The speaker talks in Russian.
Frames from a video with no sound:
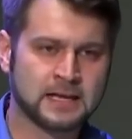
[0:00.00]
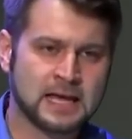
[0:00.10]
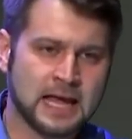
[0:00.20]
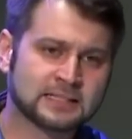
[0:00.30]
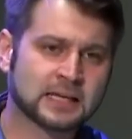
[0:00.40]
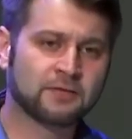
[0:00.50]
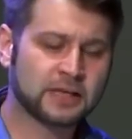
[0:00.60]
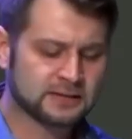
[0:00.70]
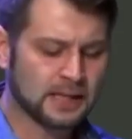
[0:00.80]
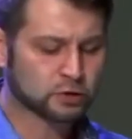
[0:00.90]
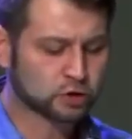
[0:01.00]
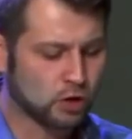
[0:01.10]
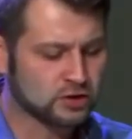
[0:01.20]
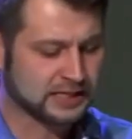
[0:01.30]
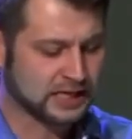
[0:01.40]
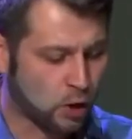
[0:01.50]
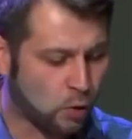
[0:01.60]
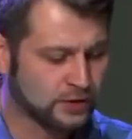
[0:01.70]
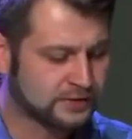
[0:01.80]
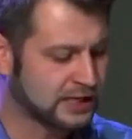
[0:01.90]
Это говорит нам, что за
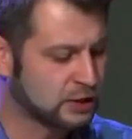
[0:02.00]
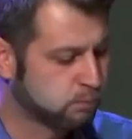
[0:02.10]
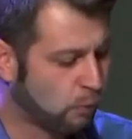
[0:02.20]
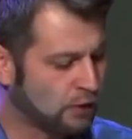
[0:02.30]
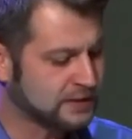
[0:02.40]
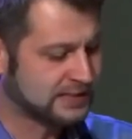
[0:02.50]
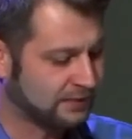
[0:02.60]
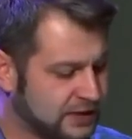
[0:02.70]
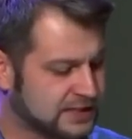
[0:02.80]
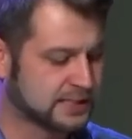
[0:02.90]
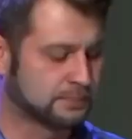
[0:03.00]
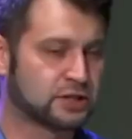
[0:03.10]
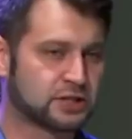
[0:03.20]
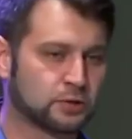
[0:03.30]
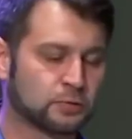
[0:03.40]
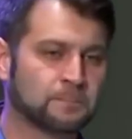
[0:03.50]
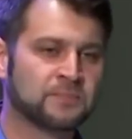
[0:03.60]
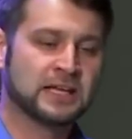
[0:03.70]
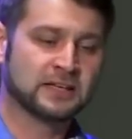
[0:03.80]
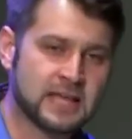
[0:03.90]
какой-то любой зависимостью
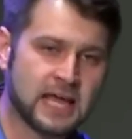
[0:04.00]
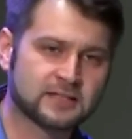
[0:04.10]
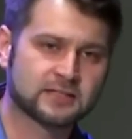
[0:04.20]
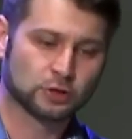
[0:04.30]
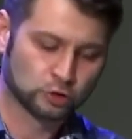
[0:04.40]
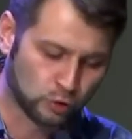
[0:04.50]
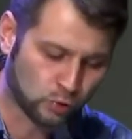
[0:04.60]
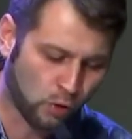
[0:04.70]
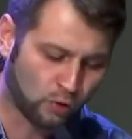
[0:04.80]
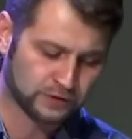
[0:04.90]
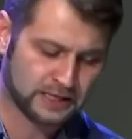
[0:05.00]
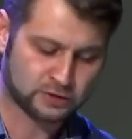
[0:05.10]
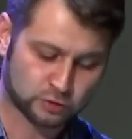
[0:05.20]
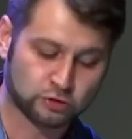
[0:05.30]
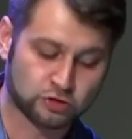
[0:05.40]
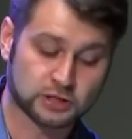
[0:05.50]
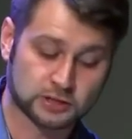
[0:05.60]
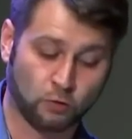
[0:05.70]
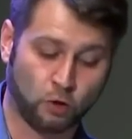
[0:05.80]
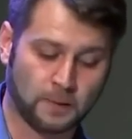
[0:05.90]
есть духовное
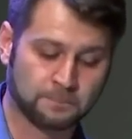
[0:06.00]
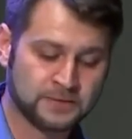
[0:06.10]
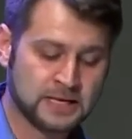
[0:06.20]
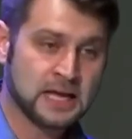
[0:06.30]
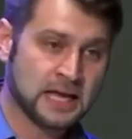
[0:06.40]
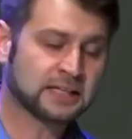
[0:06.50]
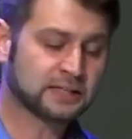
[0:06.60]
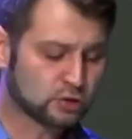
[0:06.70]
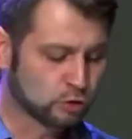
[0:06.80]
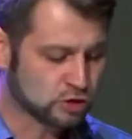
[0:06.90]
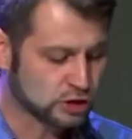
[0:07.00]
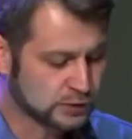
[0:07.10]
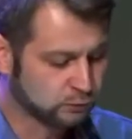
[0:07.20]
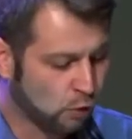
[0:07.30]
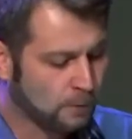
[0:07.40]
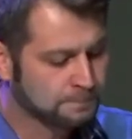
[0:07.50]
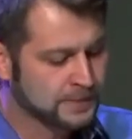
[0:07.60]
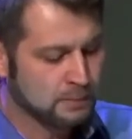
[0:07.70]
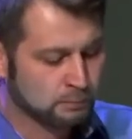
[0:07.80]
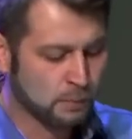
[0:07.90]
существо. И это существо
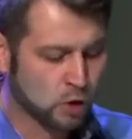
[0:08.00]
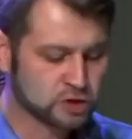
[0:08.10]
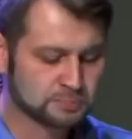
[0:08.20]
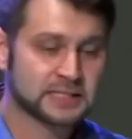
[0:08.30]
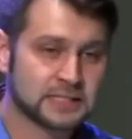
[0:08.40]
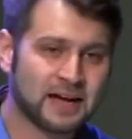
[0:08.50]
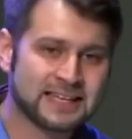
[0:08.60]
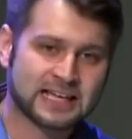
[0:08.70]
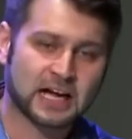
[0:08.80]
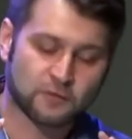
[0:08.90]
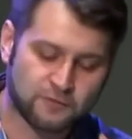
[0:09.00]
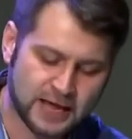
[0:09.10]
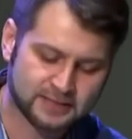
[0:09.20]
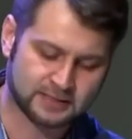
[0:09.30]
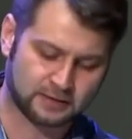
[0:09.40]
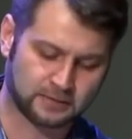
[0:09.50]
мы можем называть как ветер.